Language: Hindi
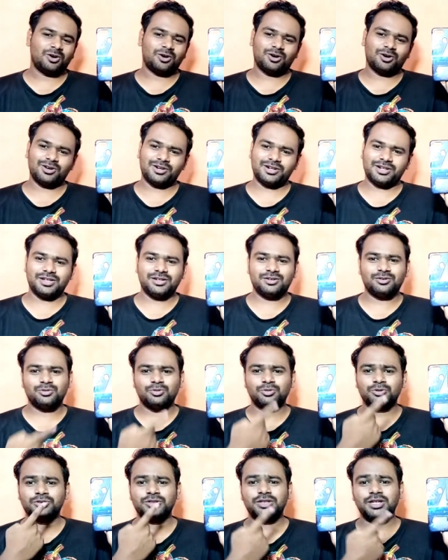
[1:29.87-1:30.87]
और
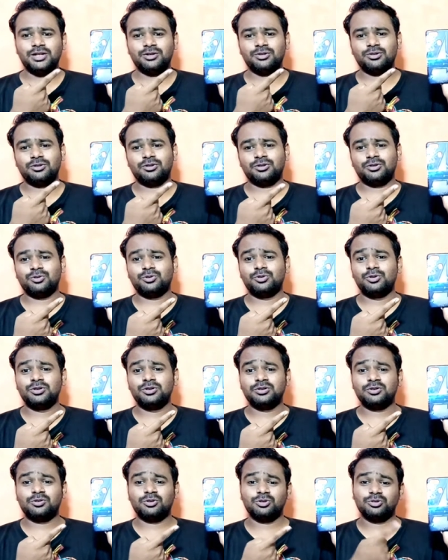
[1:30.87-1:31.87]
उन तीनों
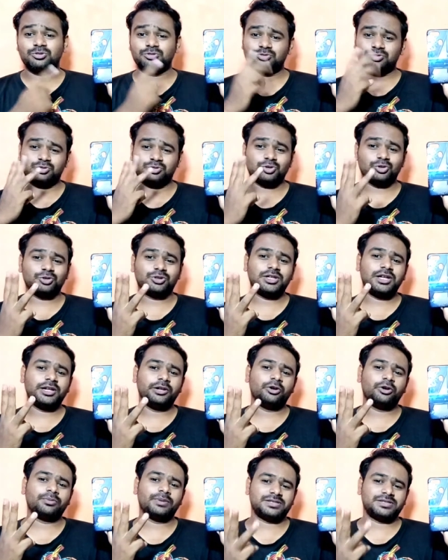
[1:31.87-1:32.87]
उनको जो तीन
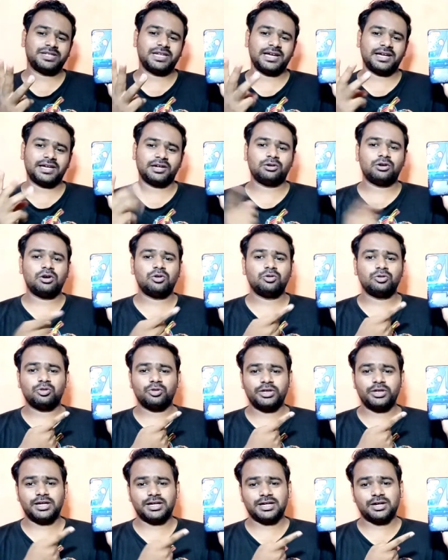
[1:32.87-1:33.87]
लोग मैं सिलेक्ट करूँगा
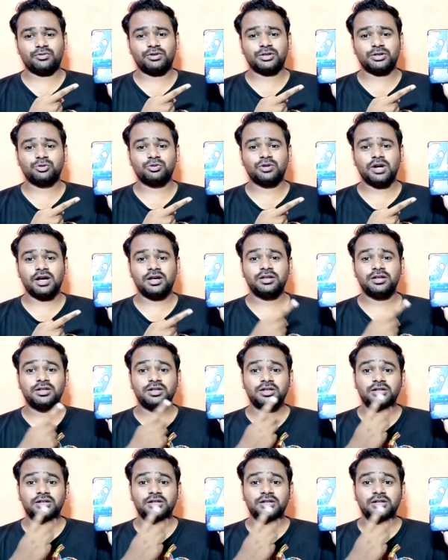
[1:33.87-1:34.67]
उनको ये कवर दूंगा